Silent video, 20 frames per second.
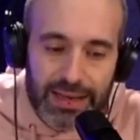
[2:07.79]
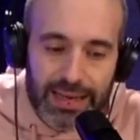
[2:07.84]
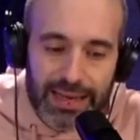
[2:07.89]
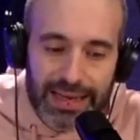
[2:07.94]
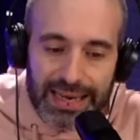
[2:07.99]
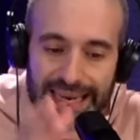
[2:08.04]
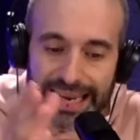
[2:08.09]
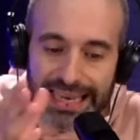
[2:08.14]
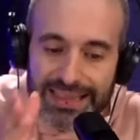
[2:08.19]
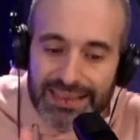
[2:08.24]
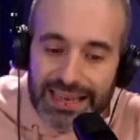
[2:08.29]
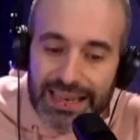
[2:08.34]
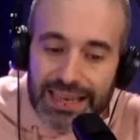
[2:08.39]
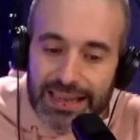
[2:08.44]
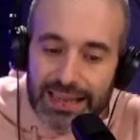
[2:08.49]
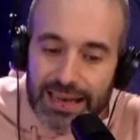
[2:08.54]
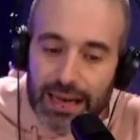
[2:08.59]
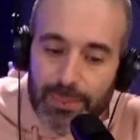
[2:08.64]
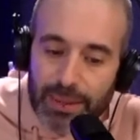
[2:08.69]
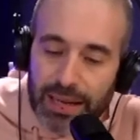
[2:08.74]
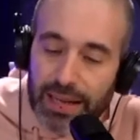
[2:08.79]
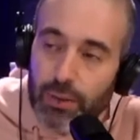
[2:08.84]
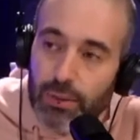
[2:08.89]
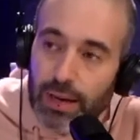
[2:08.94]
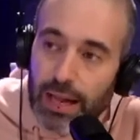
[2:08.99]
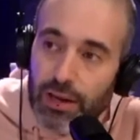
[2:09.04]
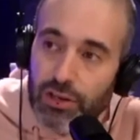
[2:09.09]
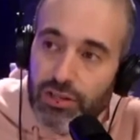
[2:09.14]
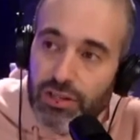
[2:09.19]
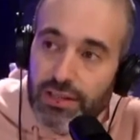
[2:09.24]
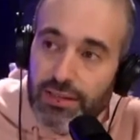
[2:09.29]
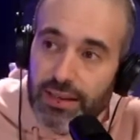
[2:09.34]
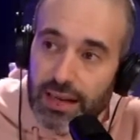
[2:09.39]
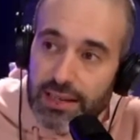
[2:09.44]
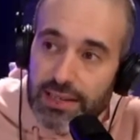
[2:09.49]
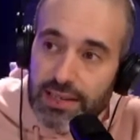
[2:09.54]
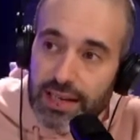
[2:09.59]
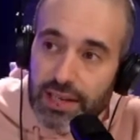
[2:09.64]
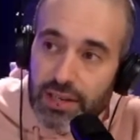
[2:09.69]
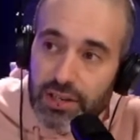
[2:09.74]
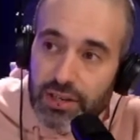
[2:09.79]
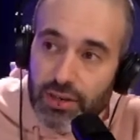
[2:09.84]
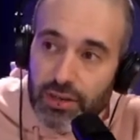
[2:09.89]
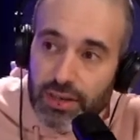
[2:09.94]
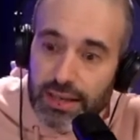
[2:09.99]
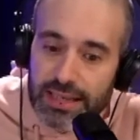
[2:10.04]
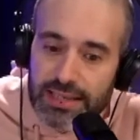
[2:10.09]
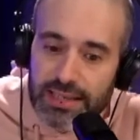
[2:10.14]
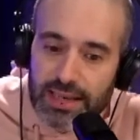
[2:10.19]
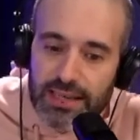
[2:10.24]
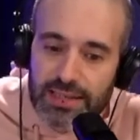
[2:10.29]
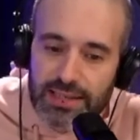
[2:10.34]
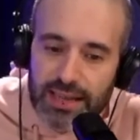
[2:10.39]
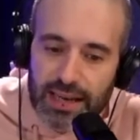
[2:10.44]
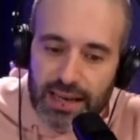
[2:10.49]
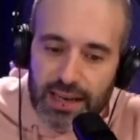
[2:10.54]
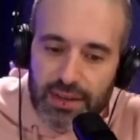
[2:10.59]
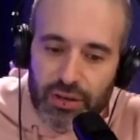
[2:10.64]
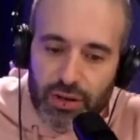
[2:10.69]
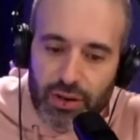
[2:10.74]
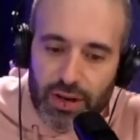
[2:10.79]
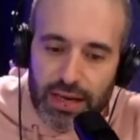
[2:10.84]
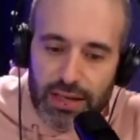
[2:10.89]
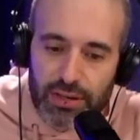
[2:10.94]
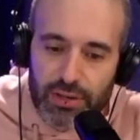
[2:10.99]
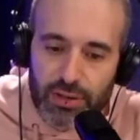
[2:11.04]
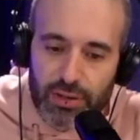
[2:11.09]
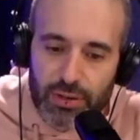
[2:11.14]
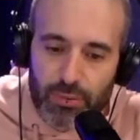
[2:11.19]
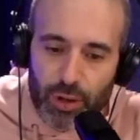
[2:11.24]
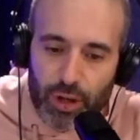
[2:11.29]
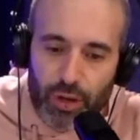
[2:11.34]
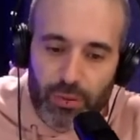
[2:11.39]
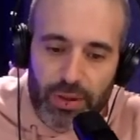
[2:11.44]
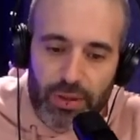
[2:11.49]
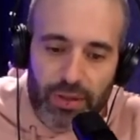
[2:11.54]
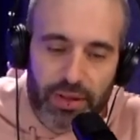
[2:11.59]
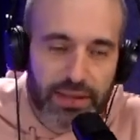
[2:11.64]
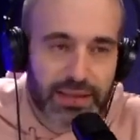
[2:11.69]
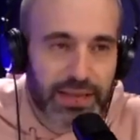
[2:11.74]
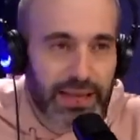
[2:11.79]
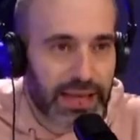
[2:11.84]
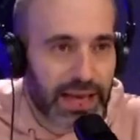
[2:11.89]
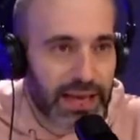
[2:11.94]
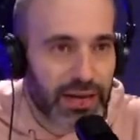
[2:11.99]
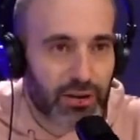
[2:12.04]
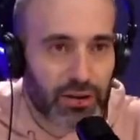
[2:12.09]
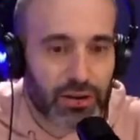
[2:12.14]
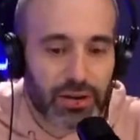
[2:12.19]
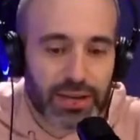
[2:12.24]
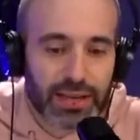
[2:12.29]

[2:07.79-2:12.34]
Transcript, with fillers: el cartel de la película Lost in Translation, que sale Scarlett Johansson, muy jovencita ya, ¿no?